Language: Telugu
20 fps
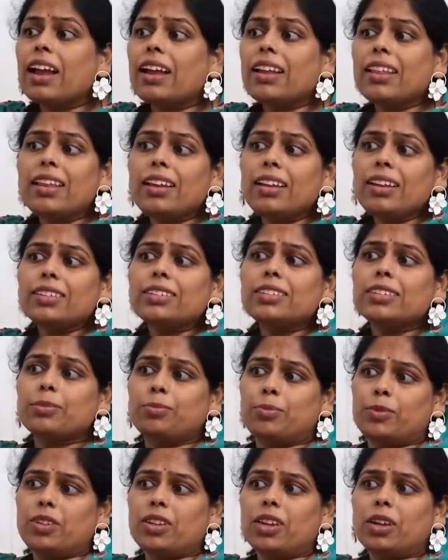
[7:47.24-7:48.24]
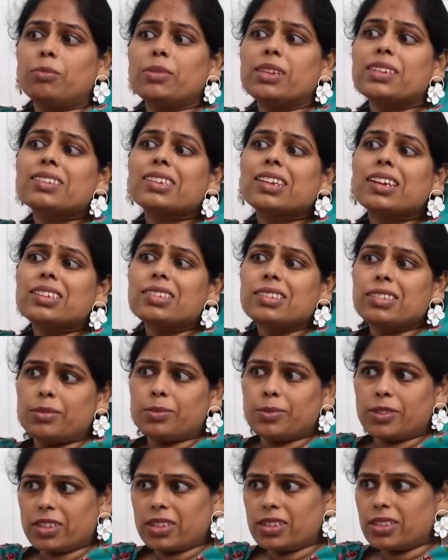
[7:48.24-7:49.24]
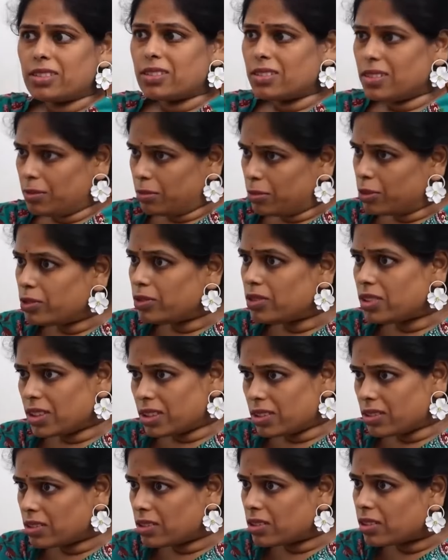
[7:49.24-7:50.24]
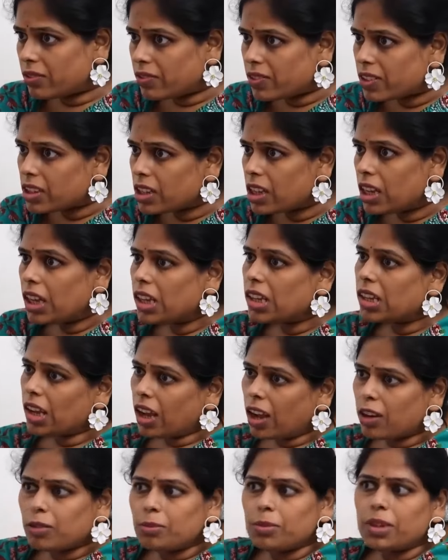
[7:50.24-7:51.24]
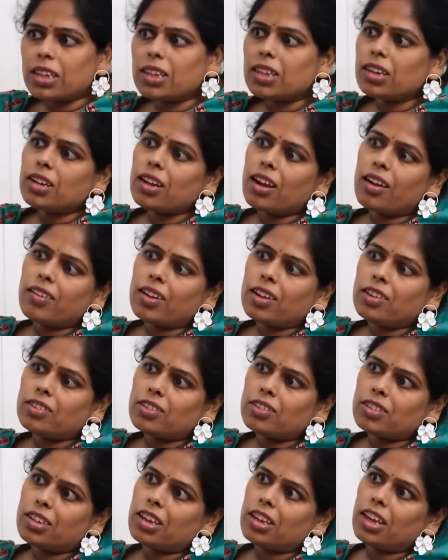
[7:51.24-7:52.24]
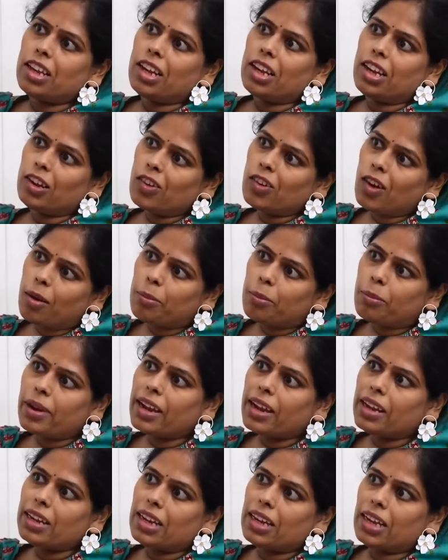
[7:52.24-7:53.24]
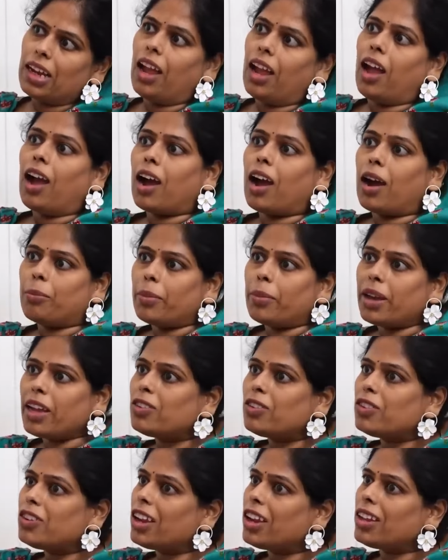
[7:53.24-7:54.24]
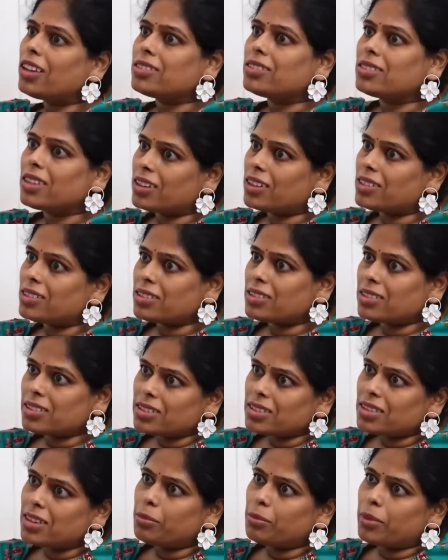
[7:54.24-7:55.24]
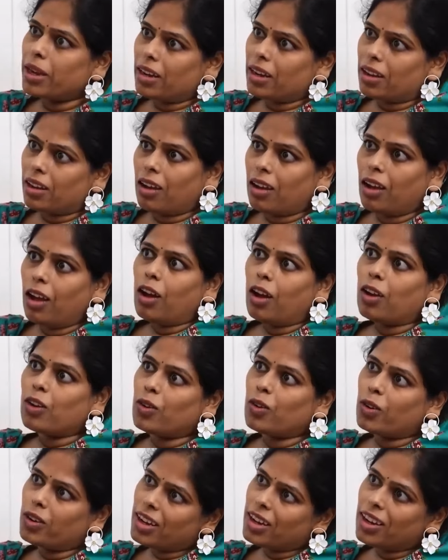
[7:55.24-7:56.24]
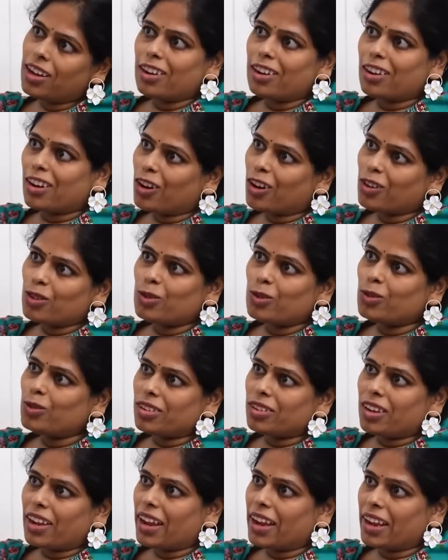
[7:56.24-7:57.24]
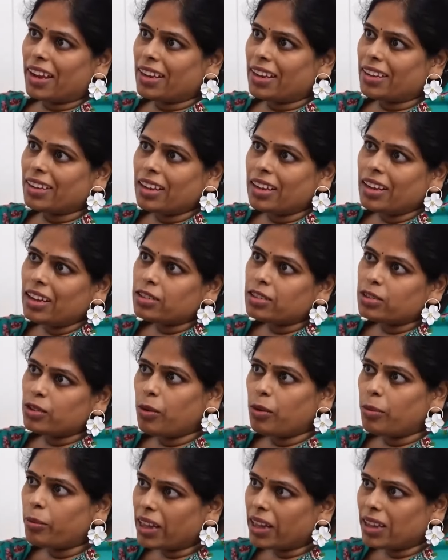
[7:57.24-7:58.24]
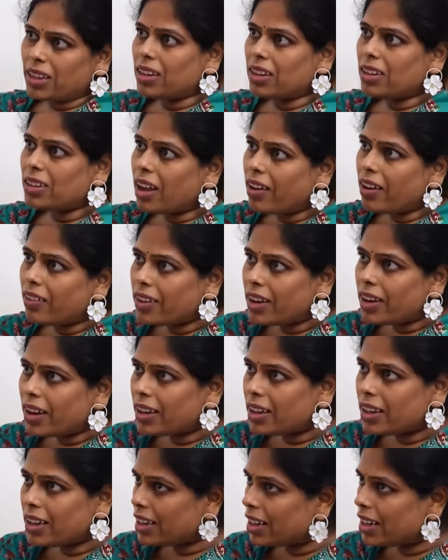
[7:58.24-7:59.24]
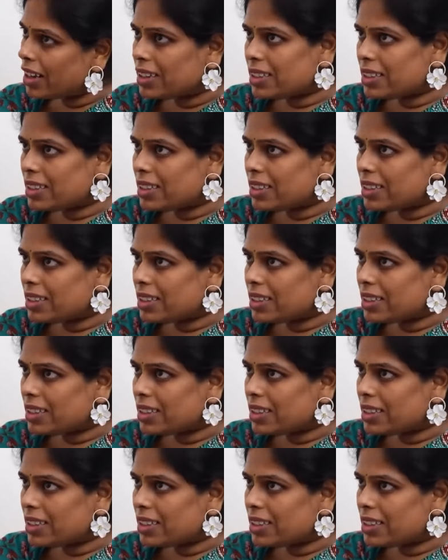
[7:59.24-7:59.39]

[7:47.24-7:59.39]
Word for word: అదే నేను చెప్తున్నా మిస్కన్సెప్షన్స్ రిమూవ్ చేస్తున్నా నాకు మదర్ కావాలని నేను అమ్మాయిని అమ్మాయికి ఉండే సహజ సిద్ధమైన కోరికలు నాకు ఉంటాయి సో మదర్ కావడానికి నా